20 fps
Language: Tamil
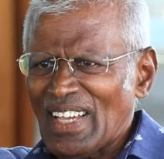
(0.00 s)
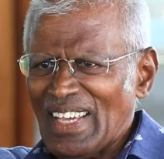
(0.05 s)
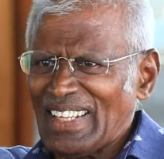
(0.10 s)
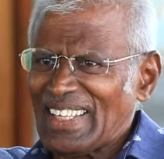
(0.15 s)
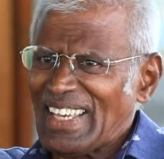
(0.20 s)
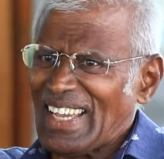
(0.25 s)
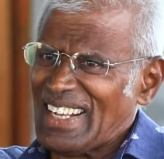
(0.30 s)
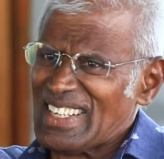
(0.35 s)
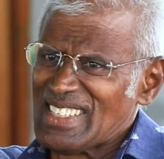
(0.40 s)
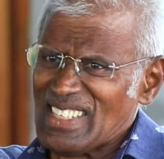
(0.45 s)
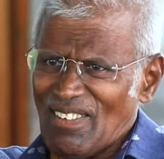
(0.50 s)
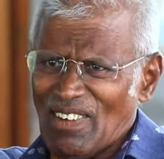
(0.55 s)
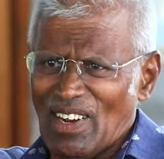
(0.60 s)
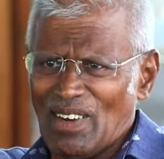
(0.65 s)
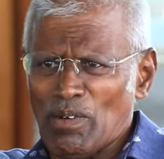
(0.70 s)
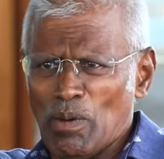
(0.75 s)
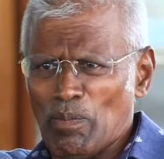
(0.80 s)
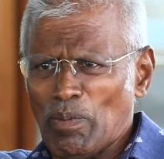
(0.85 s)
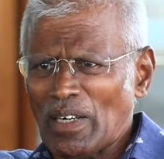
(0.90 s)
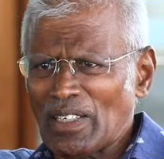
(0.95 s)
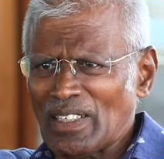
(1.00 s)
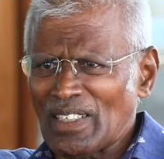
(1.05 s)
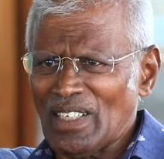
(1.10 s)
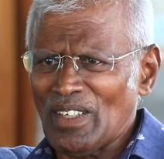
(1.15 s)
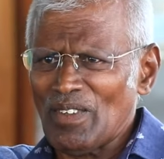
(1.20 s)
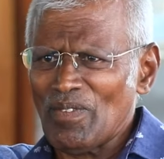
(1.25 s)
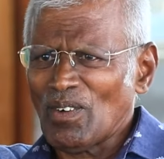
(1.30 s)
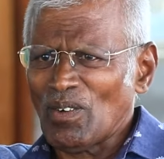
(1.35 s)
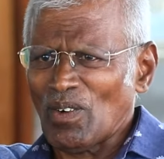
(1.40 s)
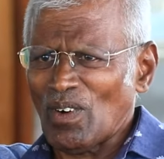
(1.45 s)
எனக்கு எகென்ஸாக வேலை பார்ப்பானுங்க
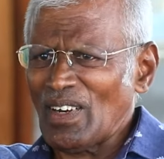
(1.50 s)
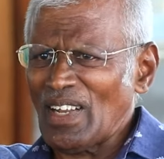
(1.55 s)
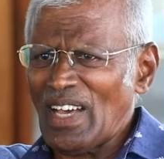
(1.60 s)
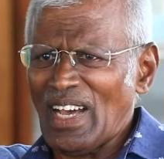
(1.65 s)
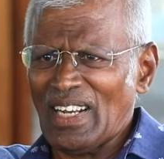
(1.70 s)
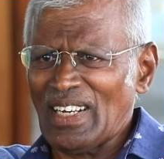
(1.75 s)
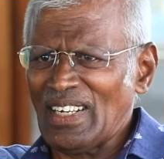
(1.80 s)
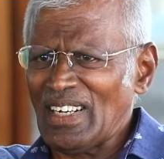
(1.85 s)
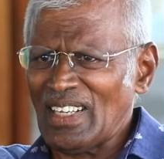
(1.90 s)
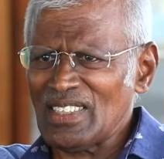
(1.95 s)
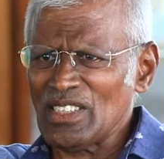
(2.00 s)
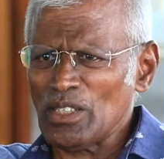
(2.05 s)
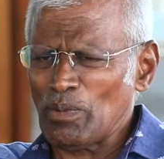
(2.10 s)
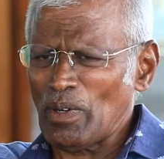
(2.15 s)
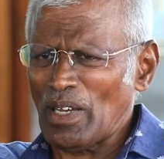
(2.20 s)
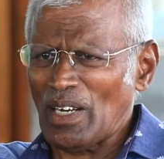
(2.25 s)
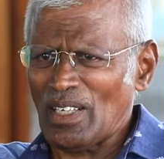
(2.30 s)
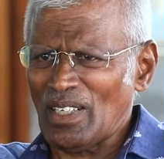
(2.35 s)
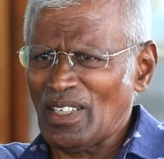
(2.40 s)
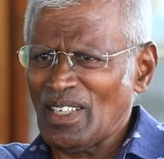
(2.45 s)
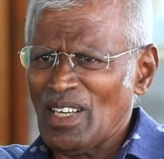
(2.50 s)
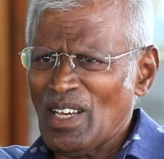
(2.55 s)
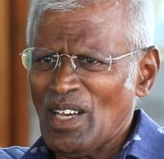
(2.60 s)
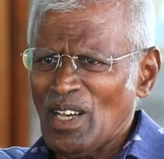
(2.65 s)
ஒரு நாலு அஞ்சு பேர்